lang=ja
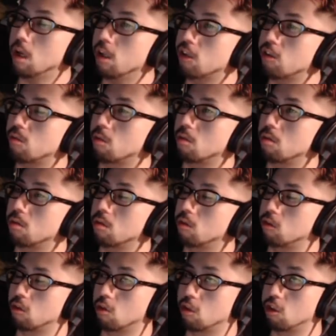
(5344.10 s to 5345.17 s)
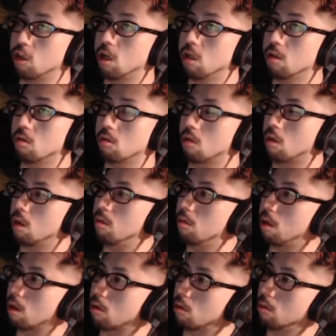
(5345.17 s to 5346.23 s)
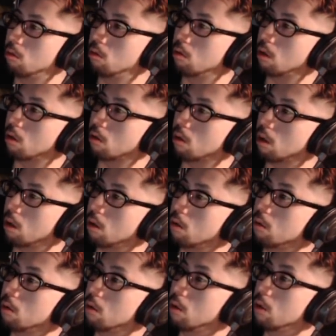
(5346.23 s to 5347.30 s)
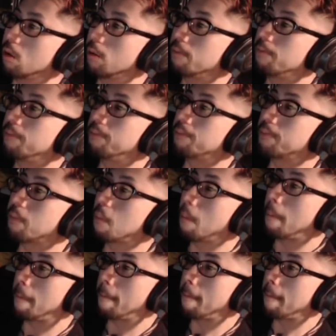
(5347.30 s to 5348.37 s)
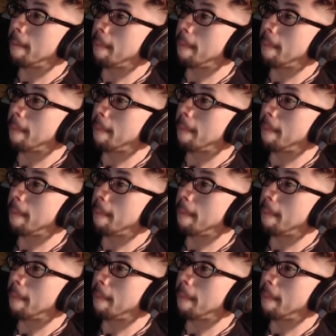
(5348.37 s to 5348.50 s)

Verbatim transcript: けしも、どちらかっていうとデブだと思うけどね。うん。